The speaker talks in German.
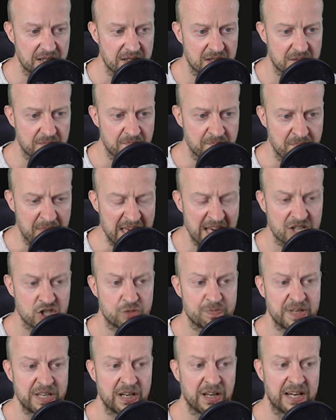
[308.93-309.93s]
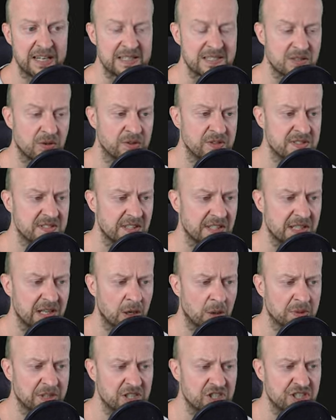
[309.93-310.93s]
mehr Spieler als sonst. Ich
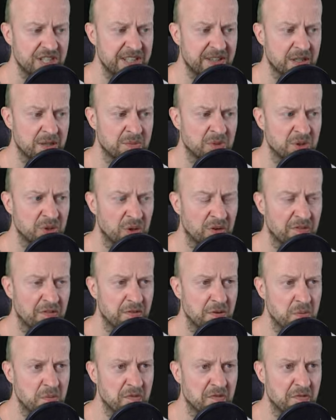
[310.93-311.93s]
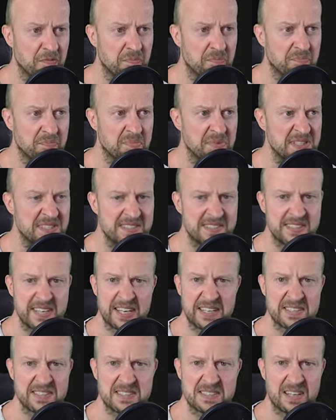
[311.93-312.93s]
glaube, da steht immer noch fünf bis
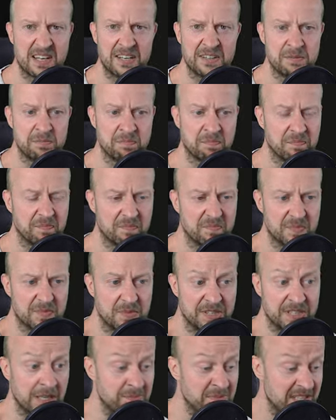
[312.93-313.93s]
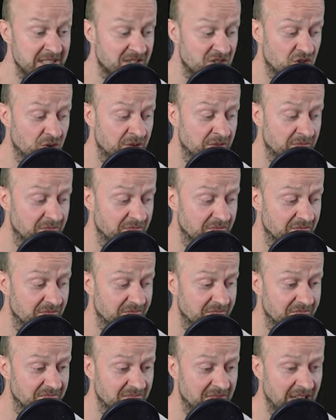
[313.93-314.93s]
6 dran. Ich habe es jetzt schon
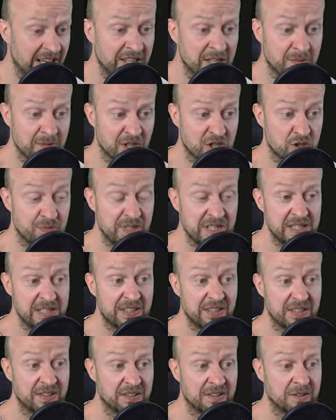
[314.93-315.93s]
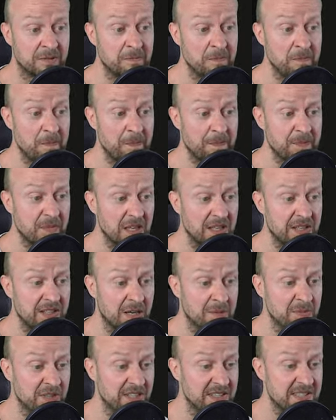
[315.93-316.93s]
lange nicht mehr gespielt. Äh, ich
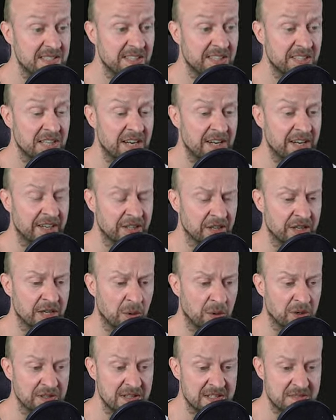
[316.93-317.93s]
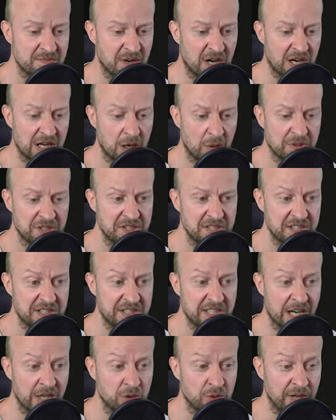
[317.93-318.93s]
kann mich jetzt nicht dran erinnern, aber es war, glaube ich, nicht
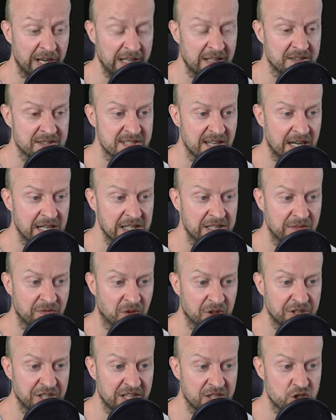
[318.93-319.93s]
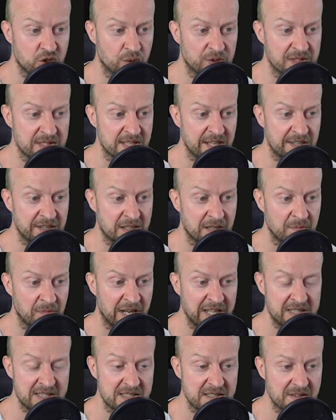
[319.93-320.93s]
die aktuelle Zahl. Die wurde ja schon seit dem
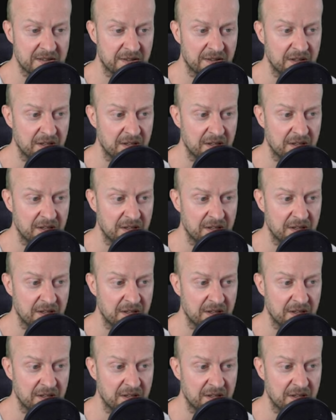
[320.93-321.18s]
letzten